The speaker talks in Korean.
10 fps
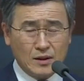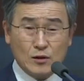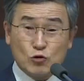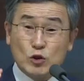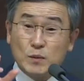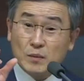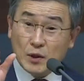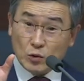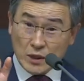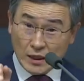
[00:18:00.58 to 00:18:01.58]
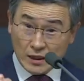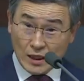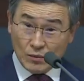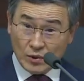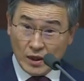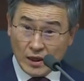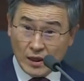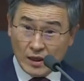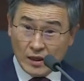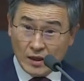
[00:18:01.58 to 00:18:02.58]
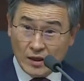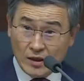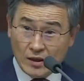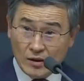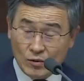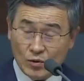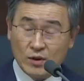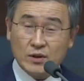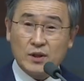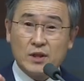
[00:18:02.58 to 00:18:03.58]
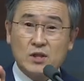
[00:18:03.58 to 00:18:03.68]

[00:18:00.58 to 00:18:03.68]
주님을 믿고 살기 때문에 우리는 이